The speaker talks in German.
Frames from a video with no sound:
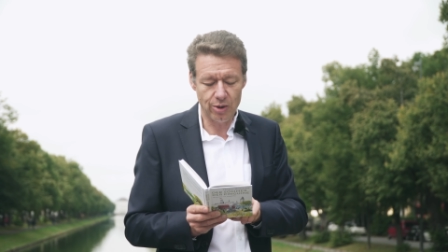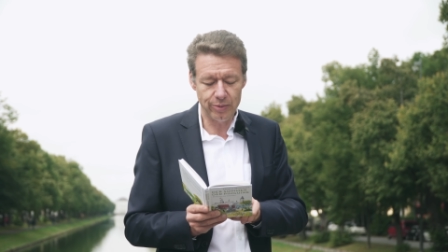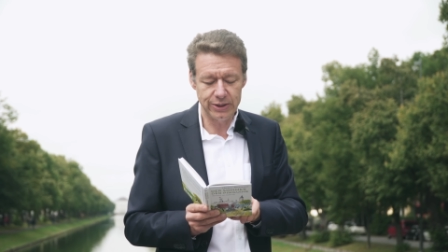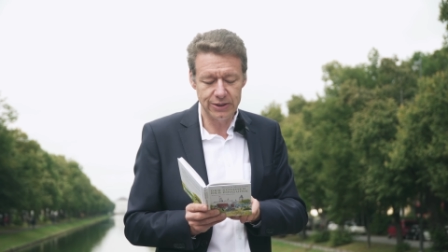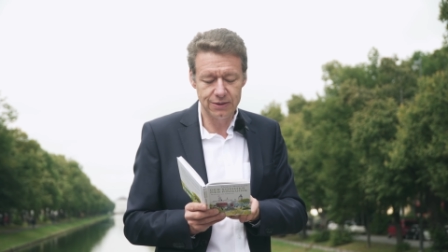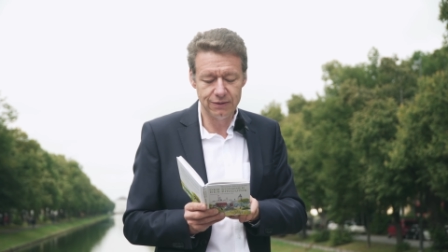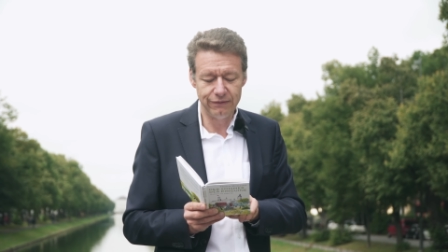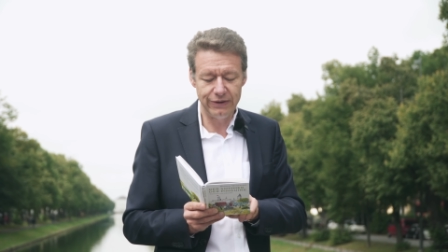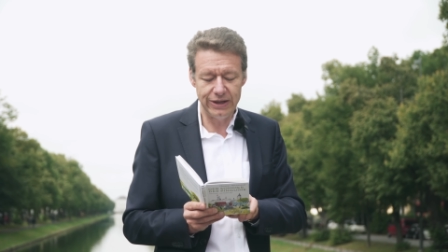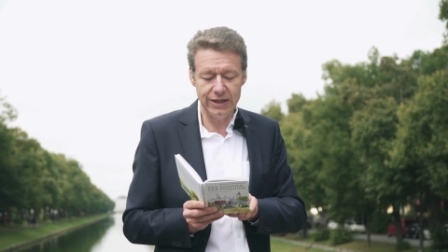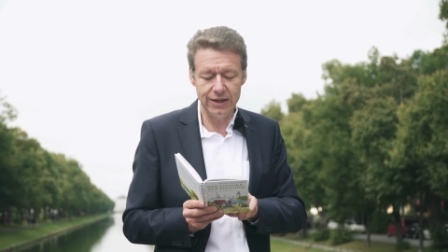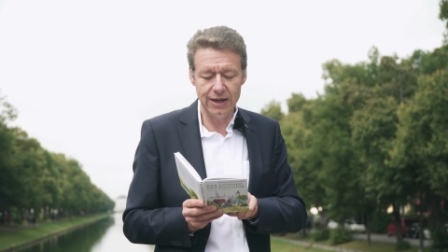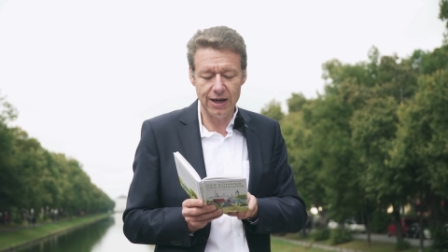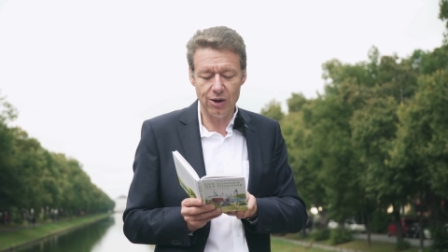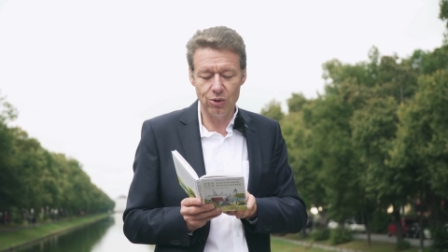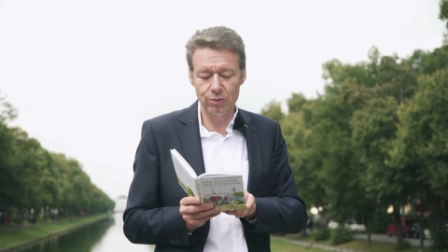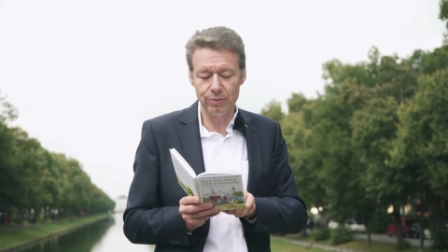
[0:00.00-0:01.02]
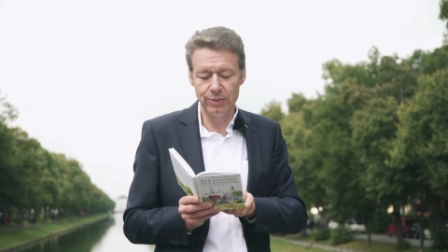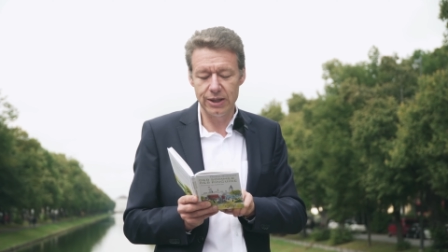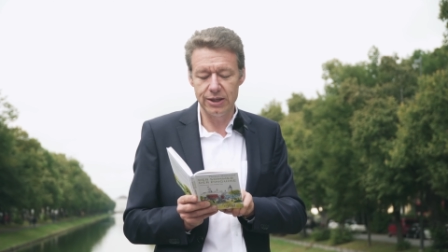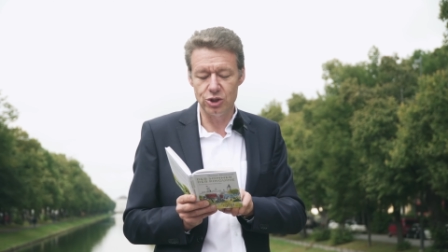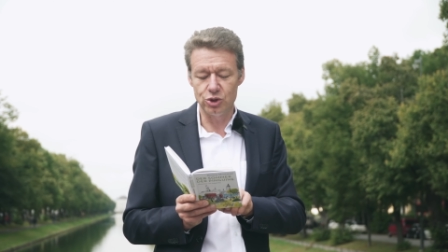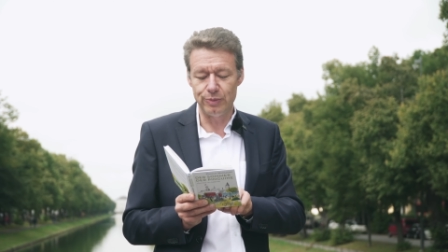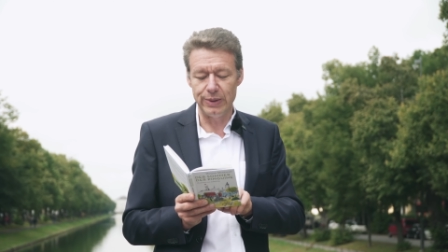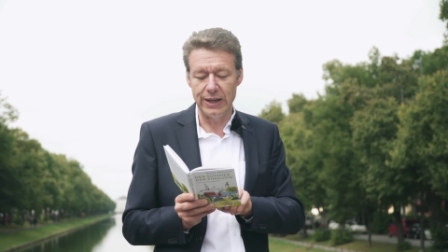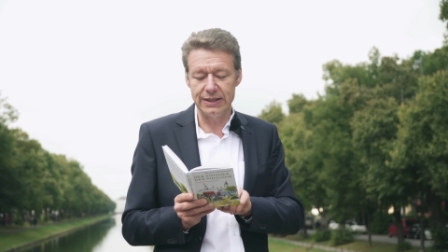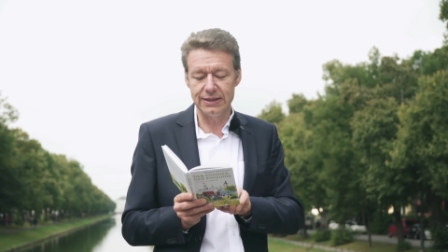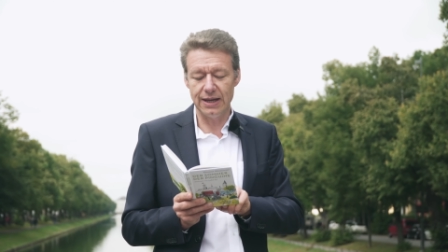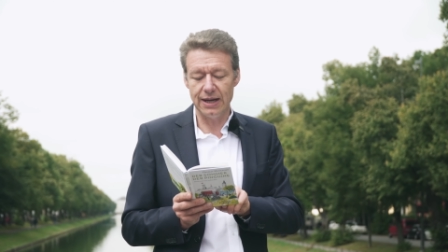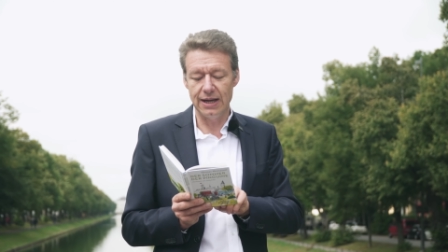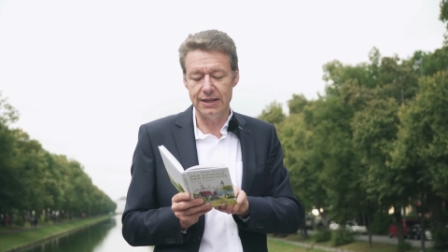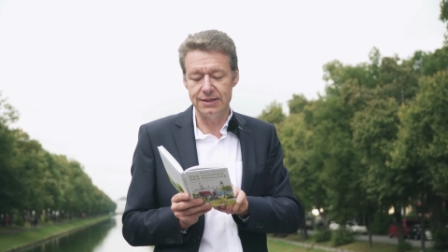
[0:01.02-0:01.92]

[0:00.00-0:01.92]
Robington wenige Augenblicke später,